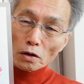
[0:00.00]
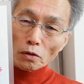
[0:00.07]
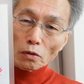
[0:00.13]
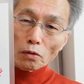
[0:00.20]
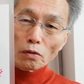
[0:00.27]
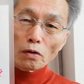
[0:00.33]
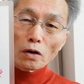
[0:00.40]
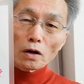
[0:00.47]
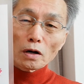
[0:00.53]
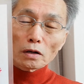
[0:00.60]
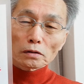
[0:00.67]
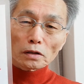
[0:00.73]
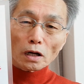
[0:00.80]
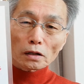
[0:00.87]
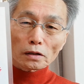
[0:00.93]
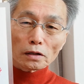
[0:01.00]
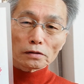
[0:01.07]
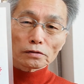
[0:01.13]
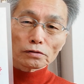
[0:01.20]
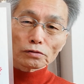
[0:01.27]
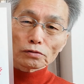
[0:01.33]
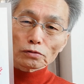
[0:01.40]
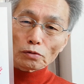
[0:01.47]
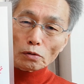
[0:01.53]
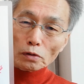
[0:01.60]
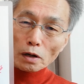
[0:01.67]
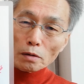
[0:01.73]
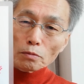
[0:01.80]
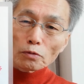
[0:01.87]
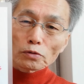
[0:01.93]
を体験するの
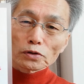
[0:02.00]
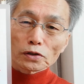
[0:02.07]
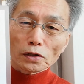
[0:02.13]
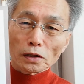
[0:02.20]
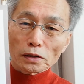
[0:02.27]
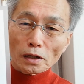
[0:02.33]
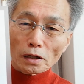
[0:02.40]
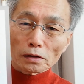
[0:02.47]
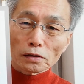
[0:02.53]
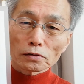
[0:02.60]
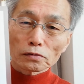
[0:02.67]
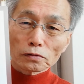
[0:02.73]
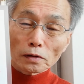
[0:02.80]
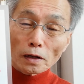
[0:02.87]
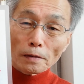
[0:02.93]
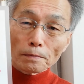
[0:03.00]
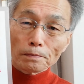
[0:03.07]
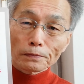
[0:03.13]
かもしれないですね。